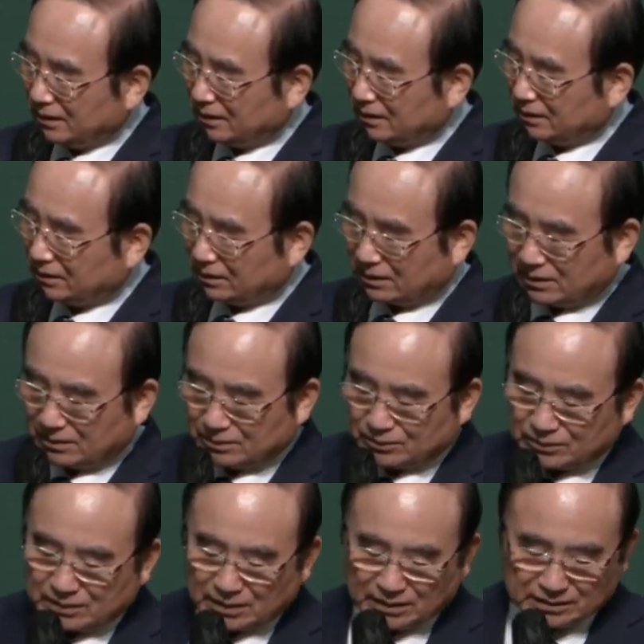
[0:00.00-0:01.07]
어저께
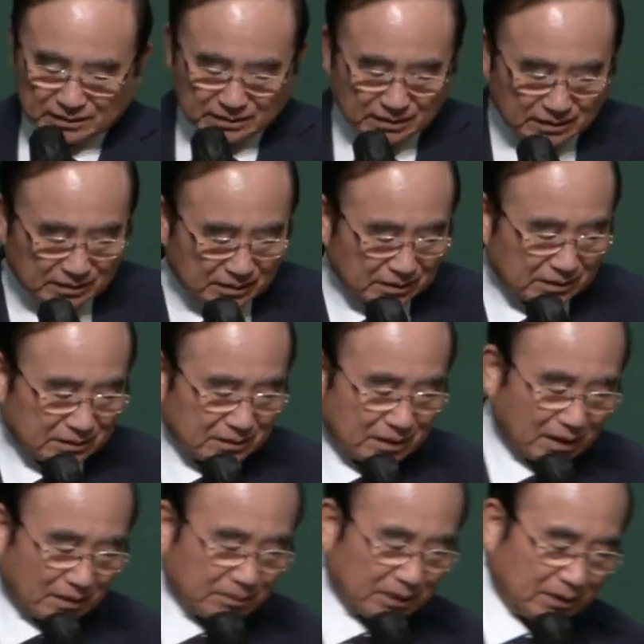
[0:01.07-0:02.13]
부산에서 어떤
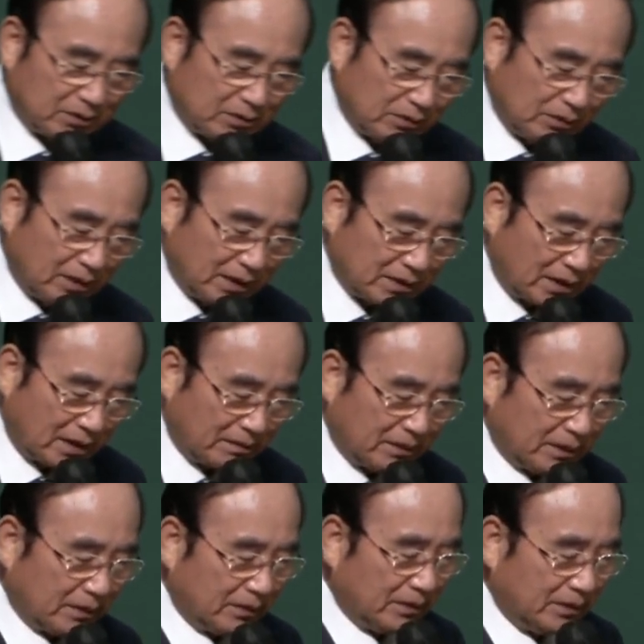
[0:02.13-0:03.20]
다락방에 중요한
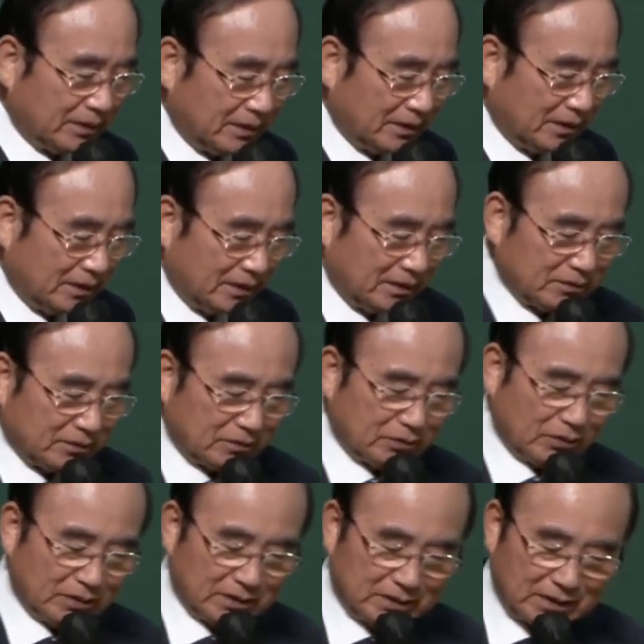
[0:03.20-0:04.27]
사람하고
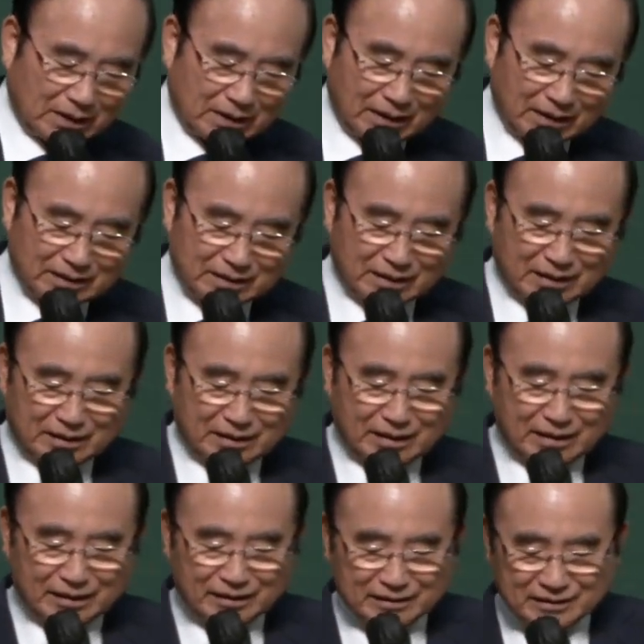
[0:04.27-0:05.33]
둘이서 차를
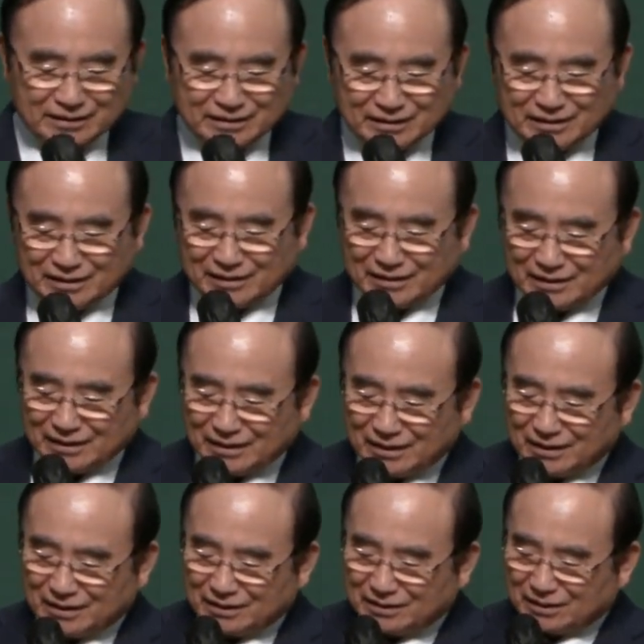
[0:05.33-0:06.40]
한잔하는데
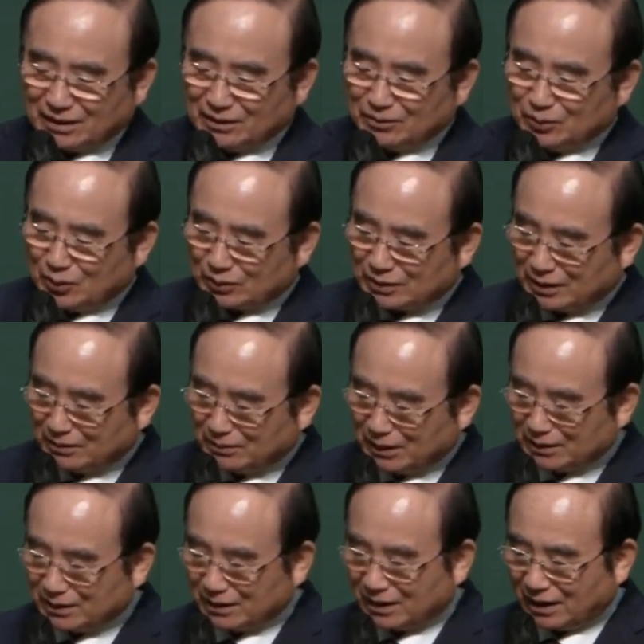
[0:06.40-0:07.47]
나는 목사님
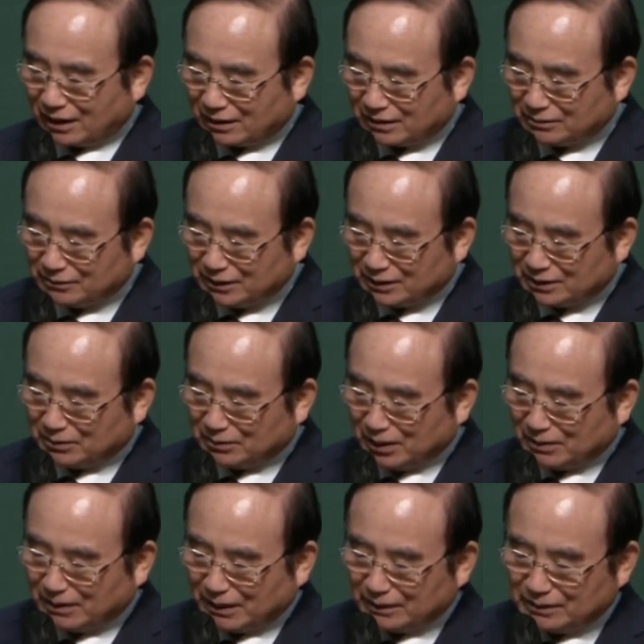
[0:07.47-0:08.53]
메시지 가끔
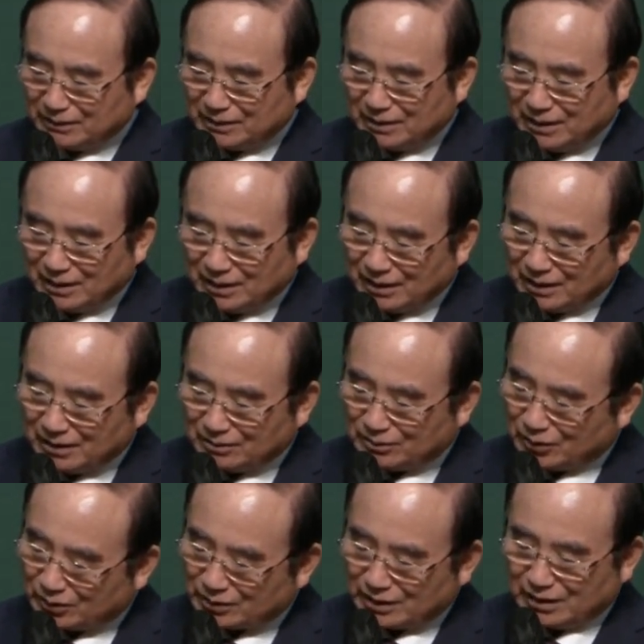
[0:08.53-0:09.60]
듣습니다만
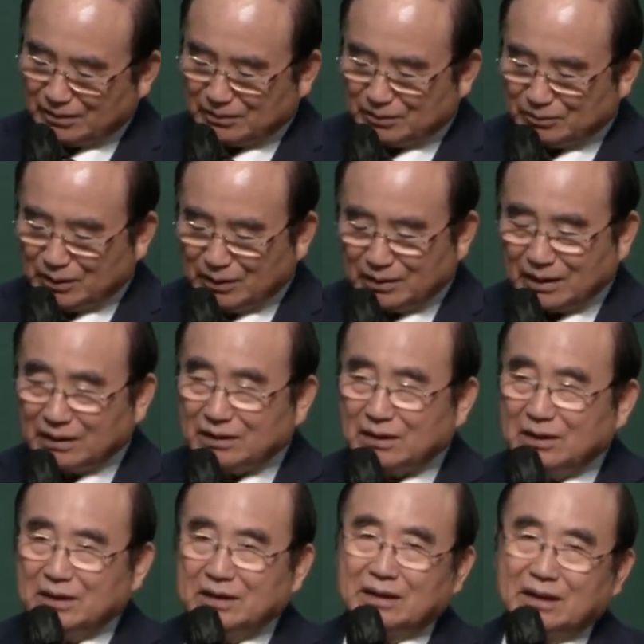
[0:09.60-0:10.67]
목사님은 뭔가
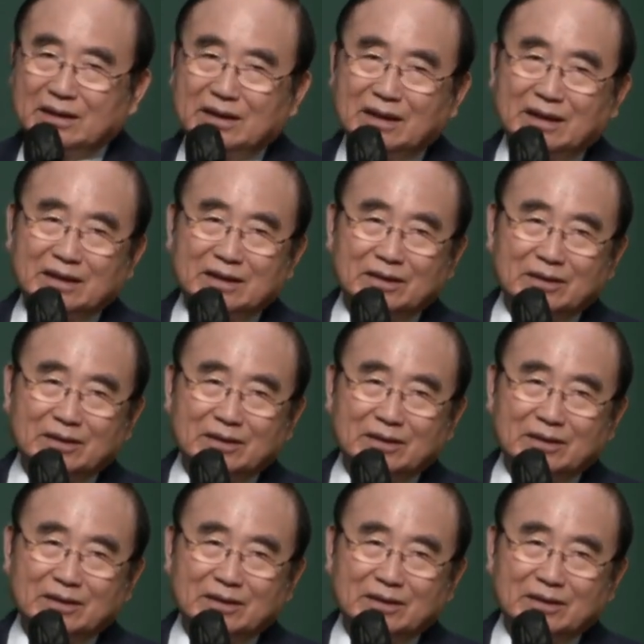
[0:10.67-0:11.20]
틀리는 것 같아요.